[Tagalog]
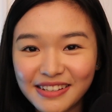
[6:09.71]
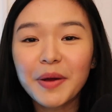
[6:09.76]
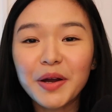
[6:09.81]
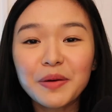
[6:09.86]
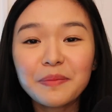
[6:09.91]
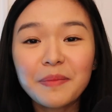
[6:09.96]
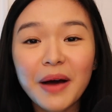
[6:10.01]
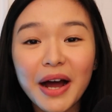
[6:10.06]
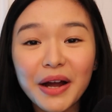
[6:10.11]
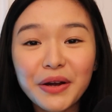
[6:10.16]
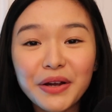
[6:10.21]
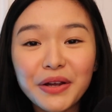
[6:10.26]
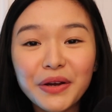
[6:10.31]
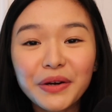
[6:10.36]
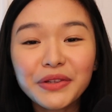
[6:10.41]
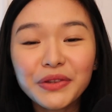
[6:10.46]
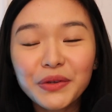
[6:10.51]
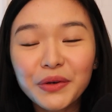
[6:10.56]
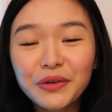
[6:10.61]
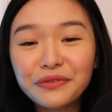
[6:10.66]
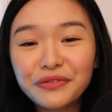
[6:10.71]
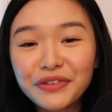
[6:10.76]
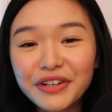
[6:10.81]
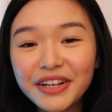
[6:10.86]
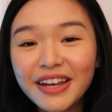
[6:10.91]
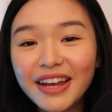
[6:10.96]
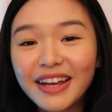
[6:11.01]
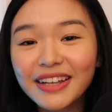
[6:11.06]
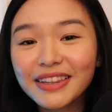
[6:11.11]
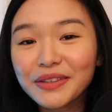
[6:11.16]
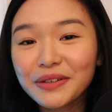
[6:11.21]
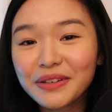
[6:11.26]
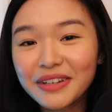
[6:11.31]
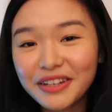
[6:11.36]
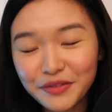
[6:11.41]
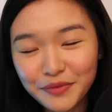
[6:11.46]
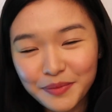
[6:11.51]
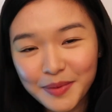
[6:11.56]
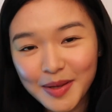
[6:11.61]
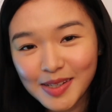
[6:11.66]
Pero bago yon, don't forget to
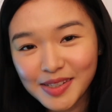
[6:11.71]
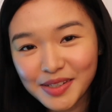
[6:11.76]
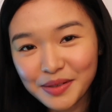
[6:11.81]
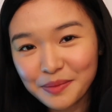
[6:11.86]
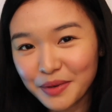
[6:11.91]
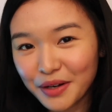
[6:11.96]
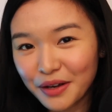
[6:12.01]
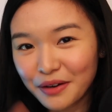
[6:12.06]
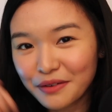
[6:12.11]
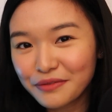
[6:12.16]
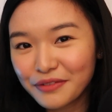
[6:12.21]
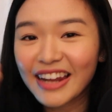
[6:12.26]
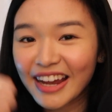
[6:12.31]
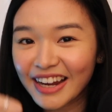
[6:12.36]
leave me some love.